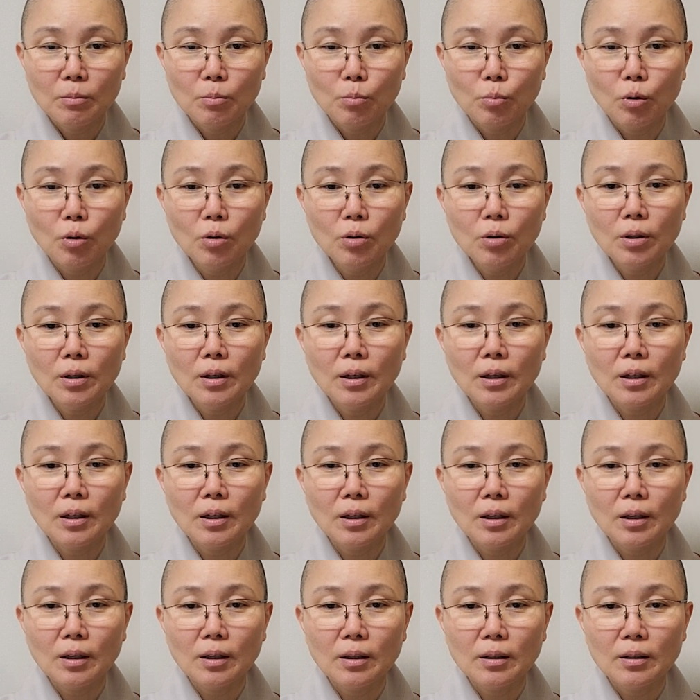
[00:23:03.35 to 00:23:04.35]

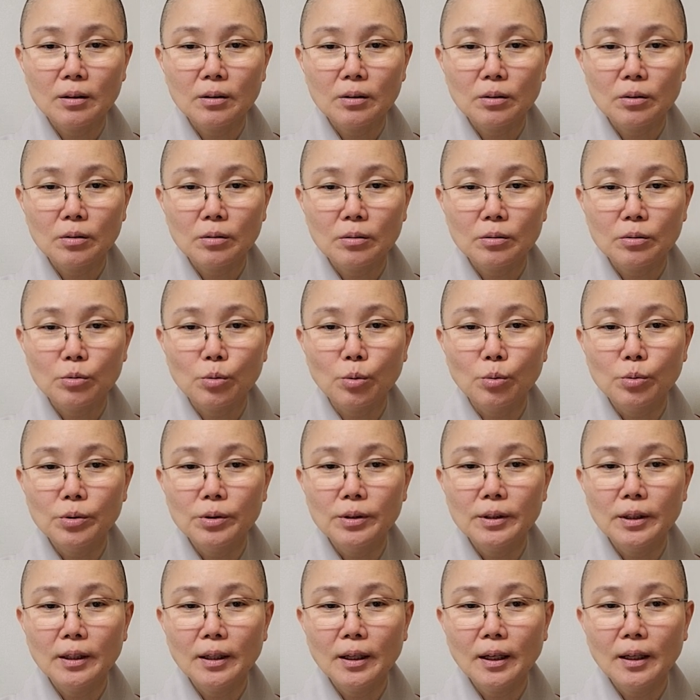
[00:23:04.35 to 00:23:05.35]
뭔가가
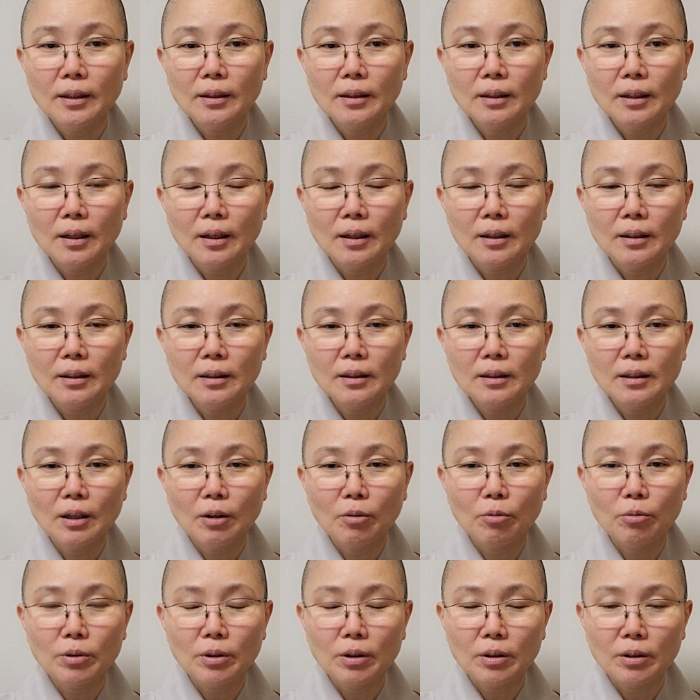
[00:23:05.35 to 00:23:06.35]
존재한다,
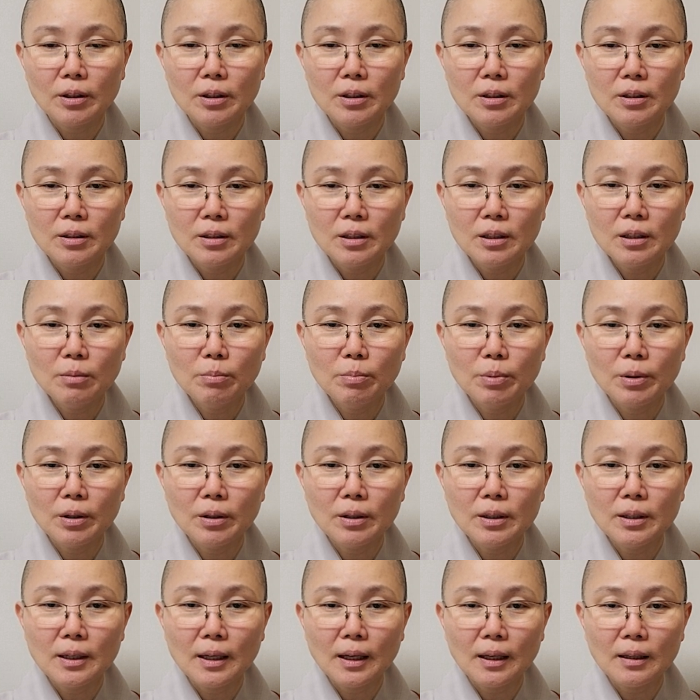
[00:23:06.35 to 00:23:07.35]
있다고 여기는 이
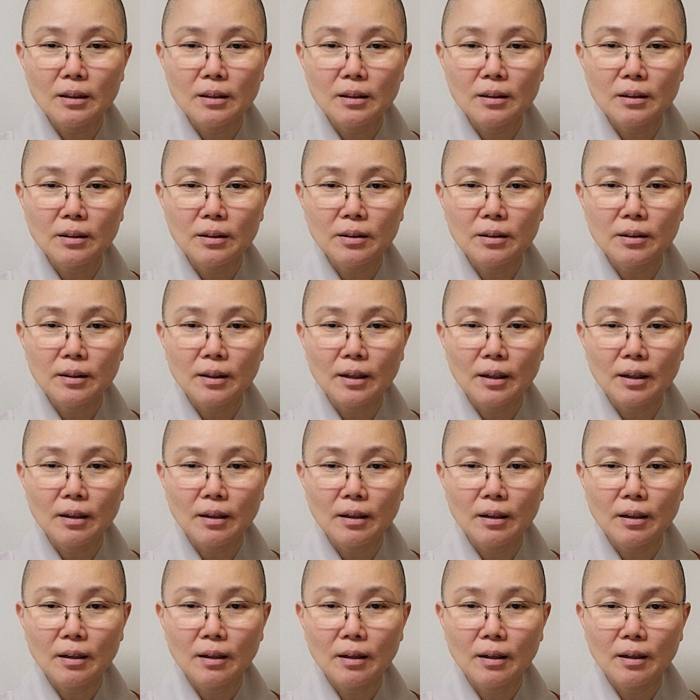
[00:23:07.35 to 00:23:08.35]
병이 낫는
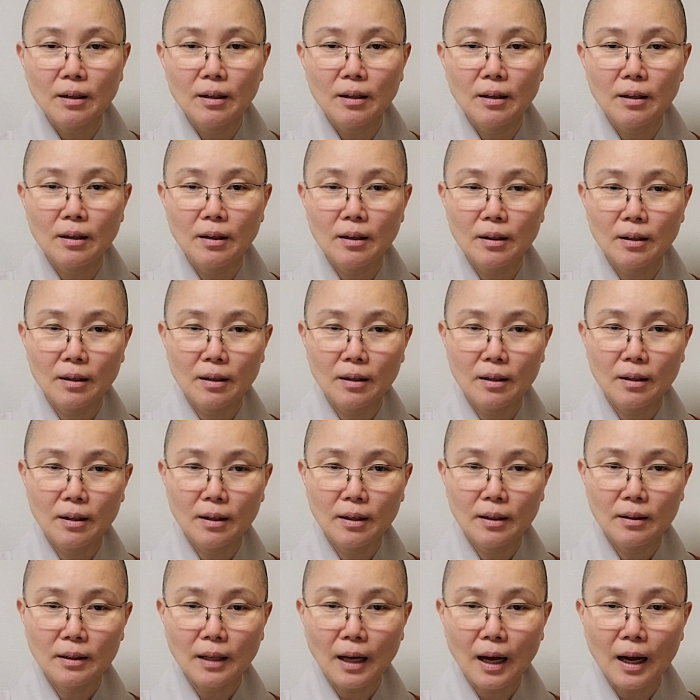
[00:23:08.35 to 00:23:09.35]
건데
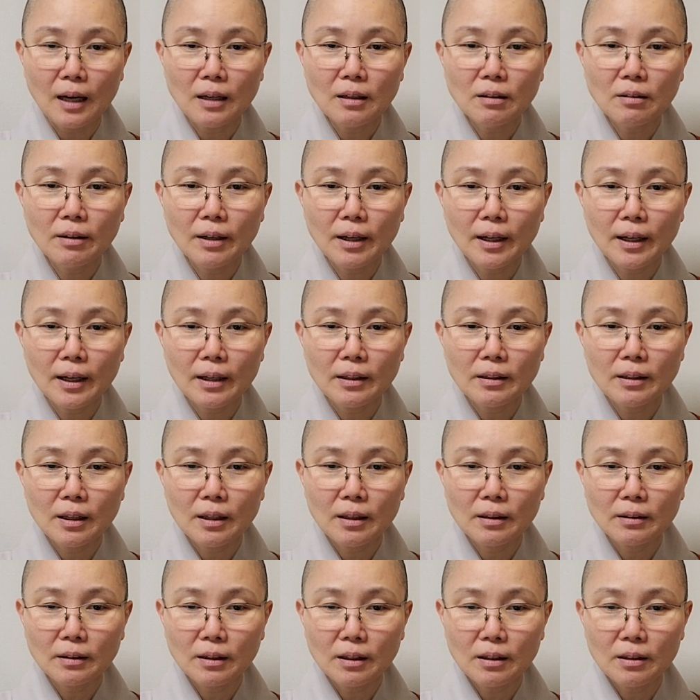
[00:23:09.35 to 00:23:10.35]
단어에
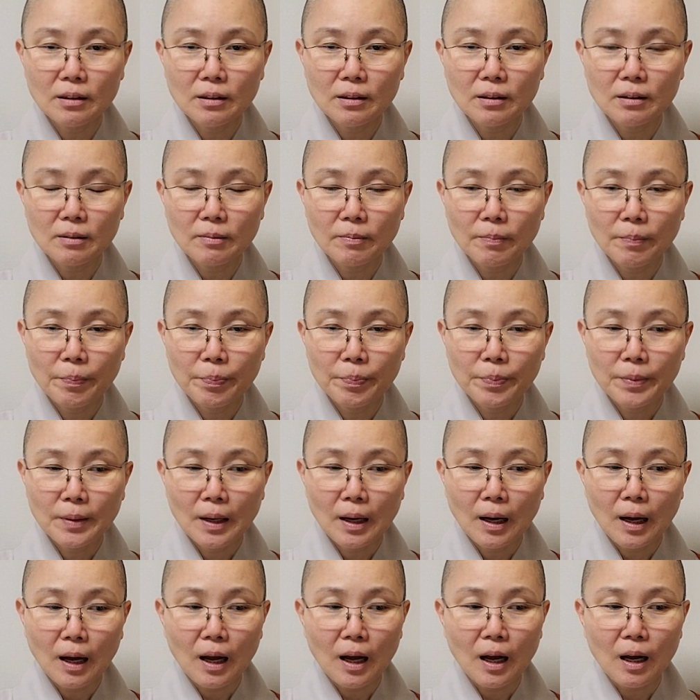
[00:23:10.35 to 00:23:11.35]
해당되는
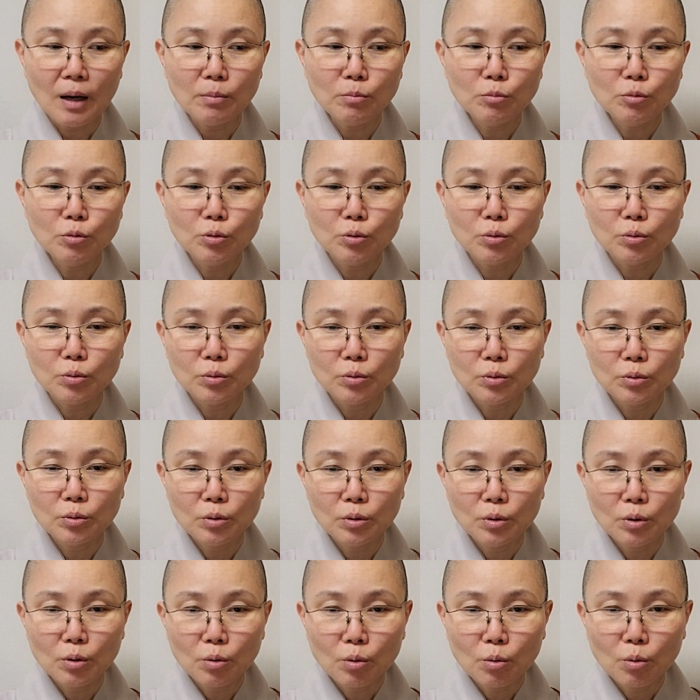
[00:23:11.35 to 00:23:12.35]
아무
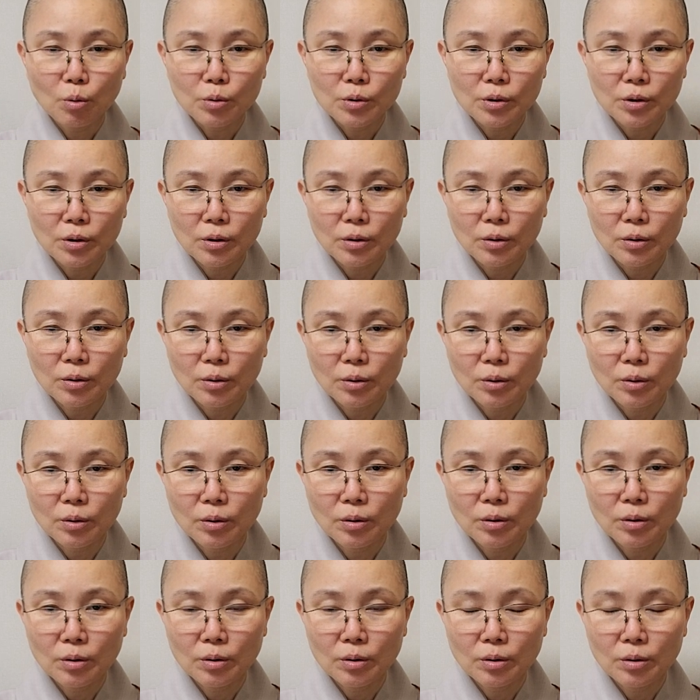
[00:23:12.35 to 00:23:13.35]

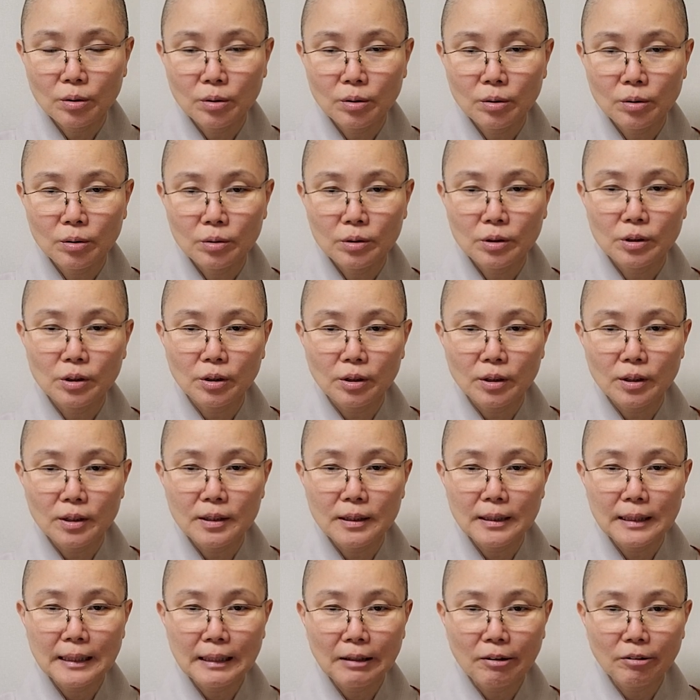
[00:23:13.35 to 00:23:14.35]

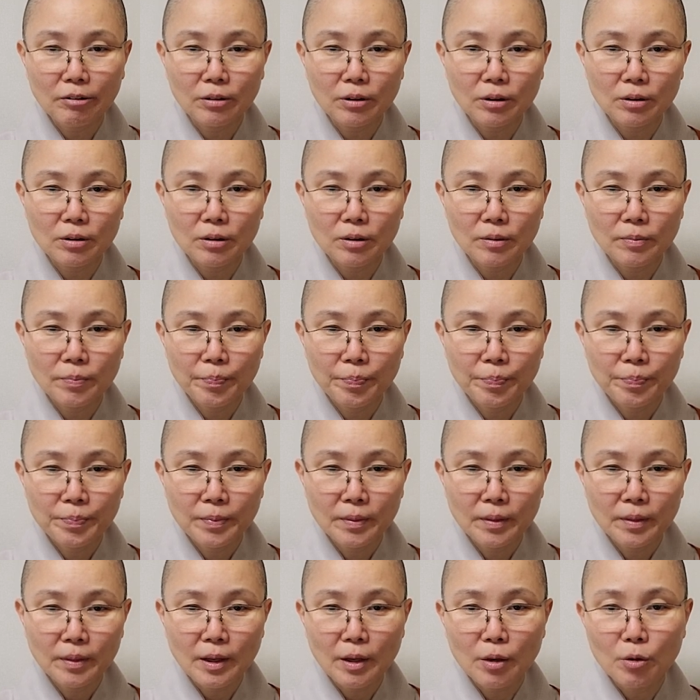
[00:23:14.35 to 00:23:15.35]
고정적인 어떤
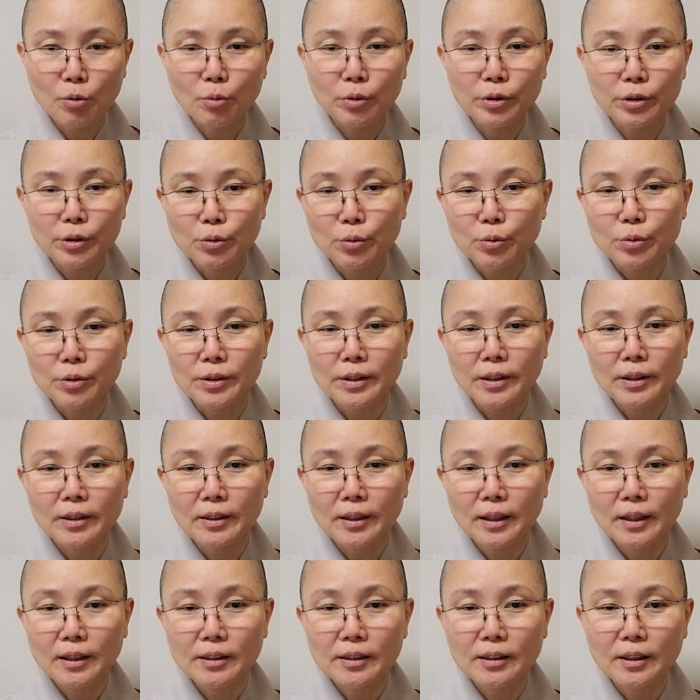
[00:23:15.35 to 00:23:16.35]
내용이 존재를
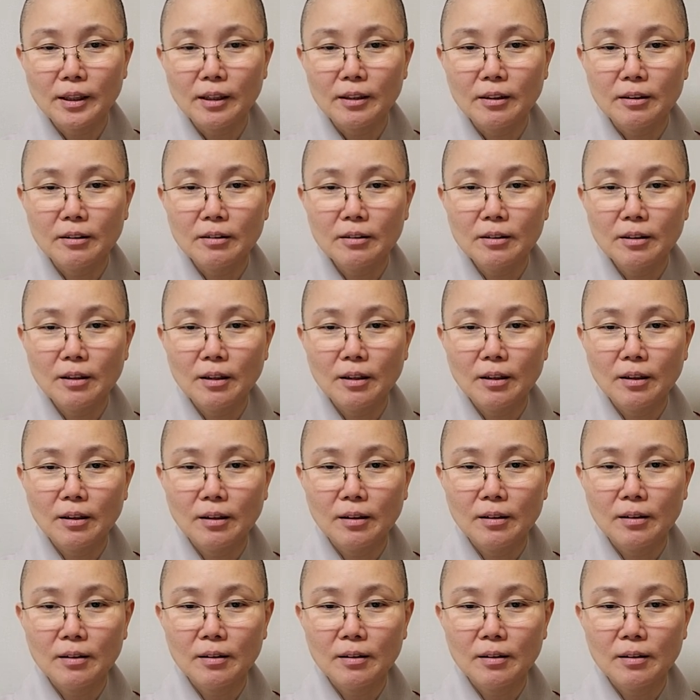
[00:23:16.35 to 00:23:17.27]
하지 않는데